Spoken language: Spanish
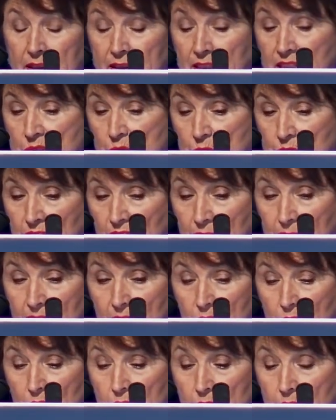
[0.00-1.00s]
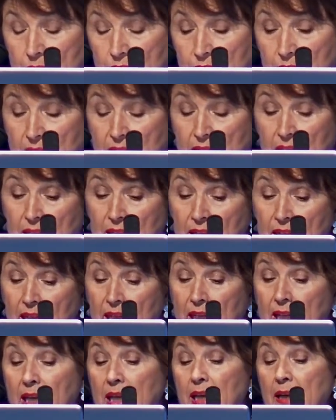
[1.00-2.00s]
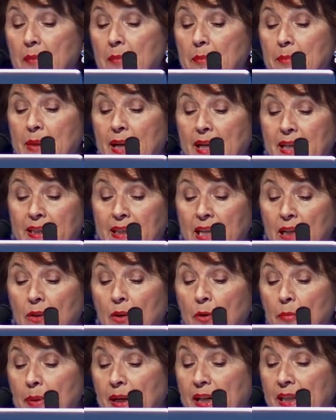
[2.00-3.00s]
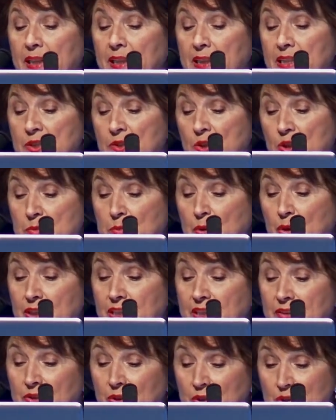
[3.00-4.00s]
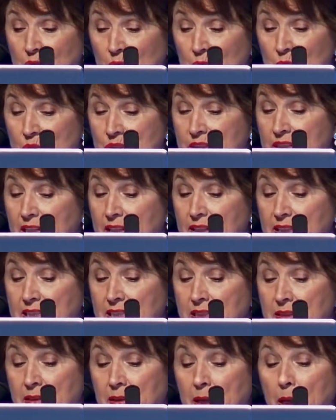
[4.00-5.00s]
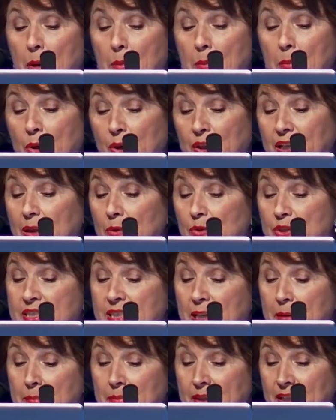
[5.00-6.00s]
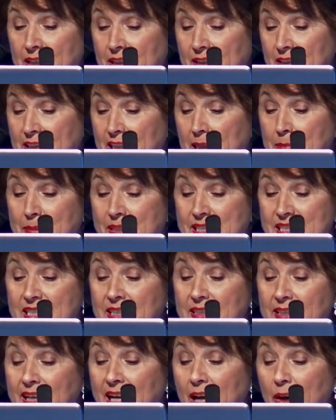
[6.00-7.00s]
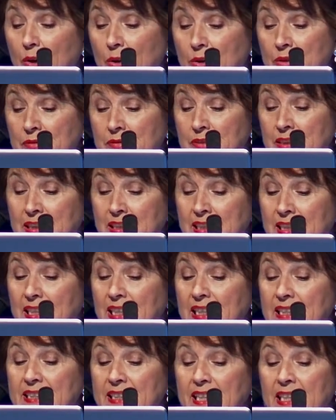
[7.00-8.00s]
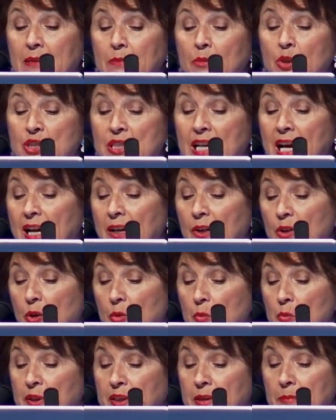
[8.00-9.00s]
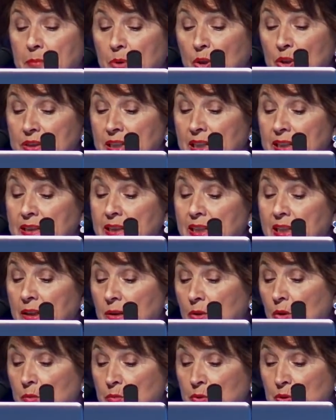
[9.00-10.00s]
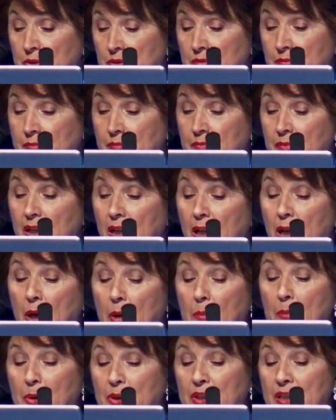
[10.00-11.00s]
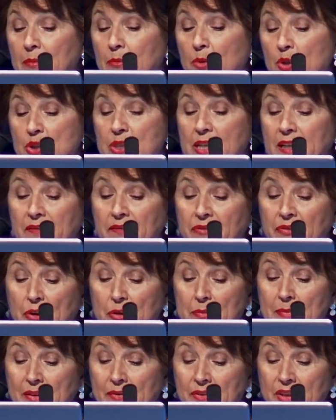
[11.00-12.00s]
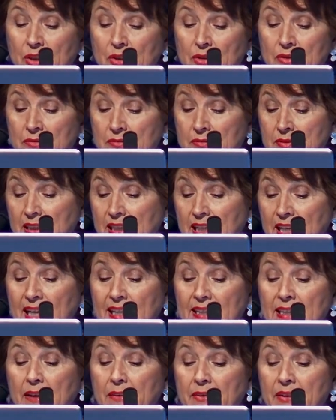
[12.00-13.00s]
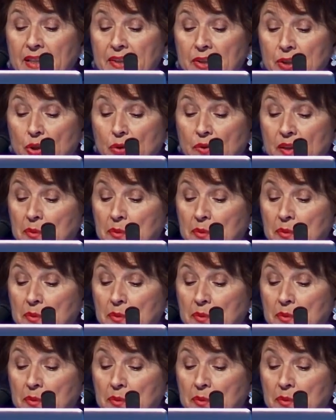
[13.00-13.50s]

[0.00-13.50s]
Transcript: de su trabajo. Me alegra compartir estos proyectos con ustedes porque a USAPE y a Pastilla Aragón tenemos algo muy importante en común. Ponemos la información en el centro de